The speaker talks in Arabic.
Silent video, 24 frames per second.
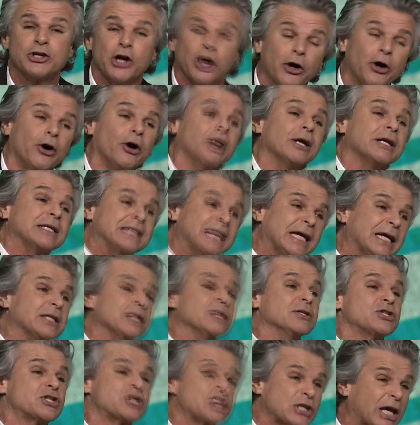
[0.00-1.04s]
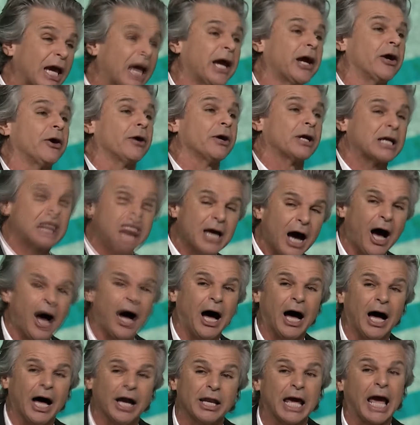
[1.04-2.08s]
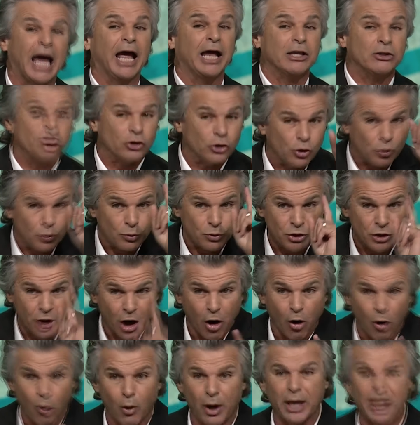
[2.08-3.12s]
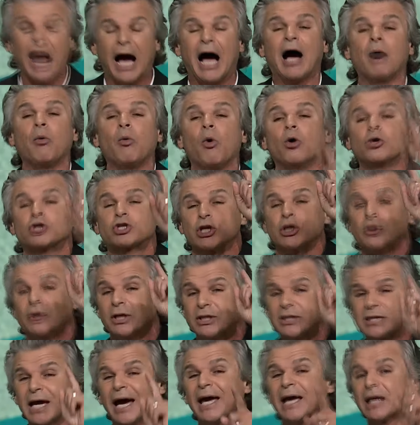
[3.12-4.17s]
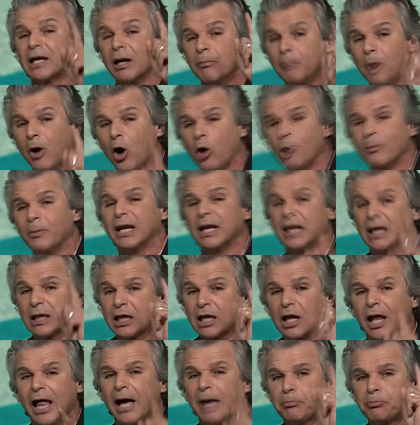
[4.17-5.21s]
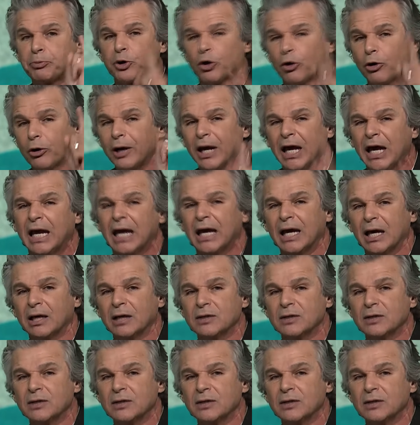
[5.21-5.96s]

أنت فرحان إن ترابك ما خوفش ربنا فإذا كنت أنت عايز كده عايزك تسقف